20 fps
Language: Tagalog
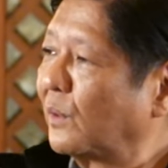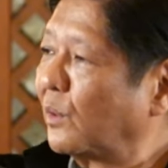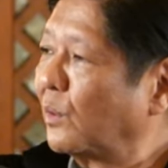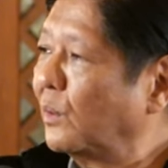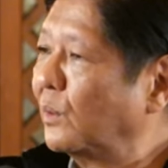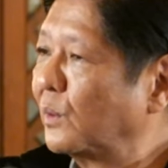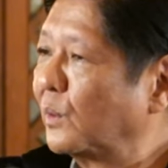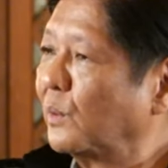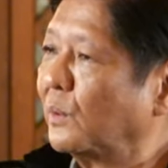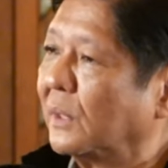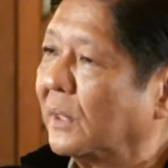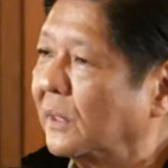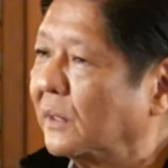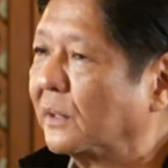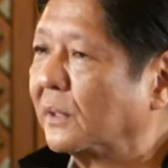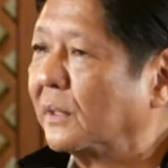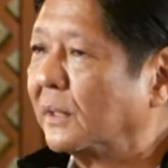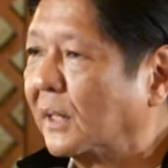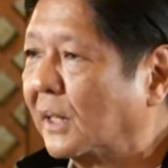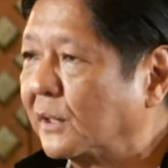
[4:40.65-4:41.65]
to go to the
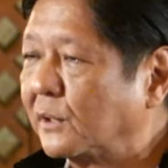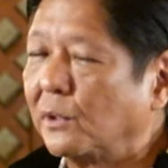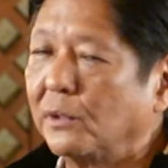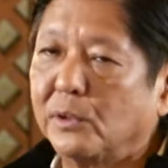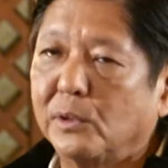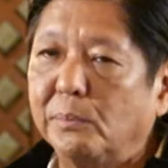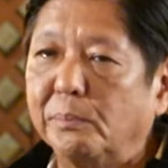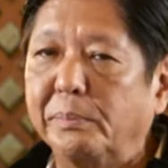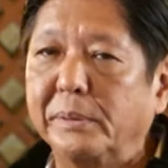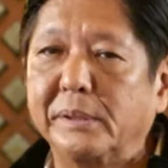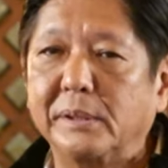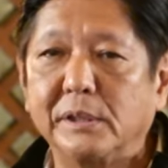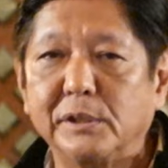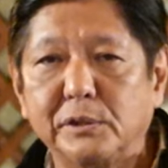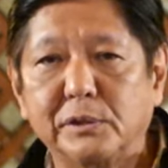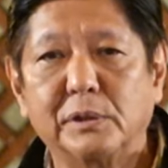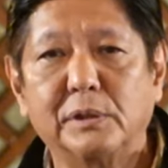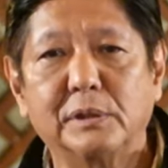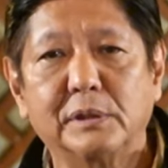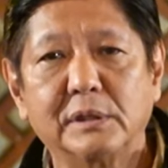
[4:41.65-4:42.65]
international
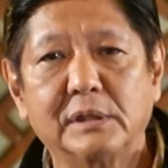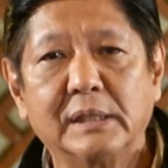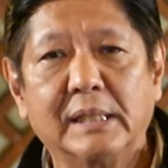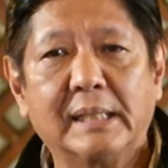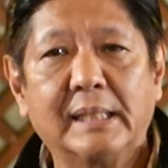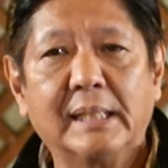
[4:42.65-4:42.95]
competitions.